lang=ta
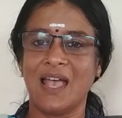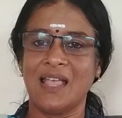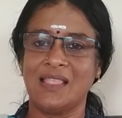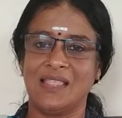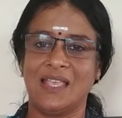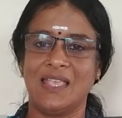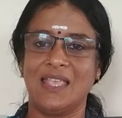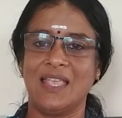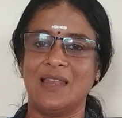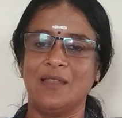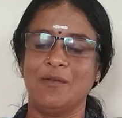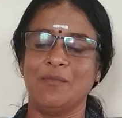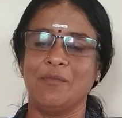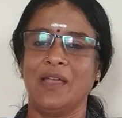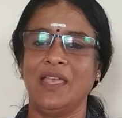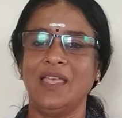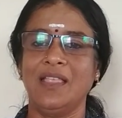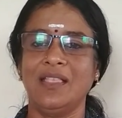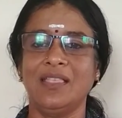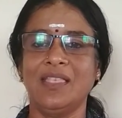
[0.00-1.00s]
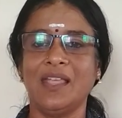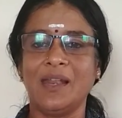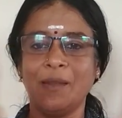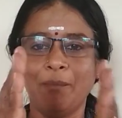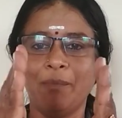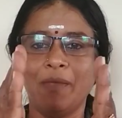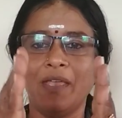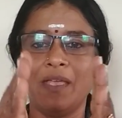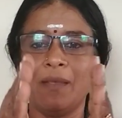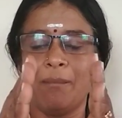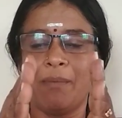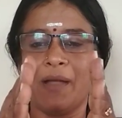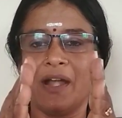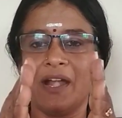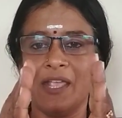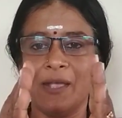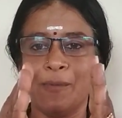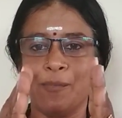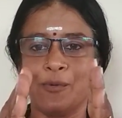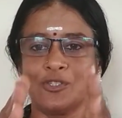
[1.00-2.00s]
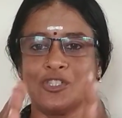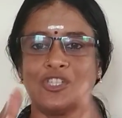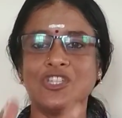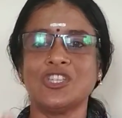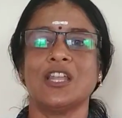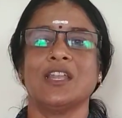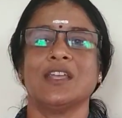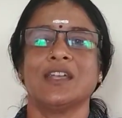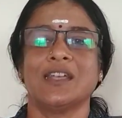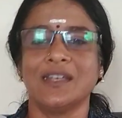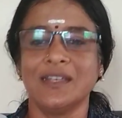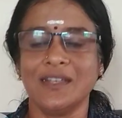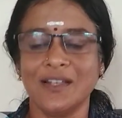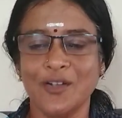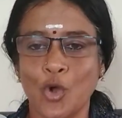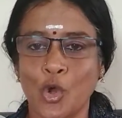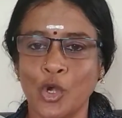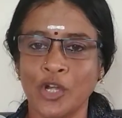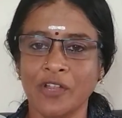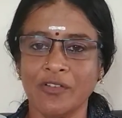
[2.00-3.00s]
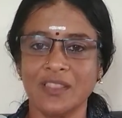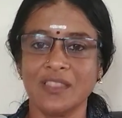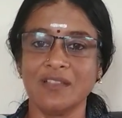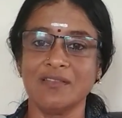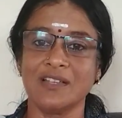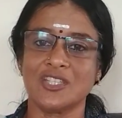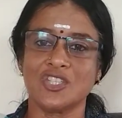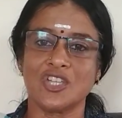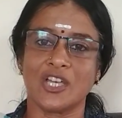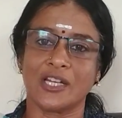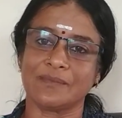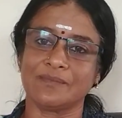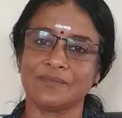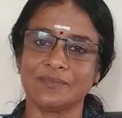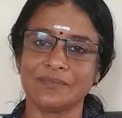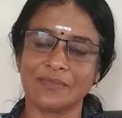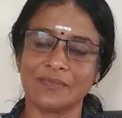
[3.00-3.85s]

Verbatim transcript: அந்த எலும்பை திருப்பி பழைய பொசிஷனுக்கு கொண்டு வந்து வச்சார்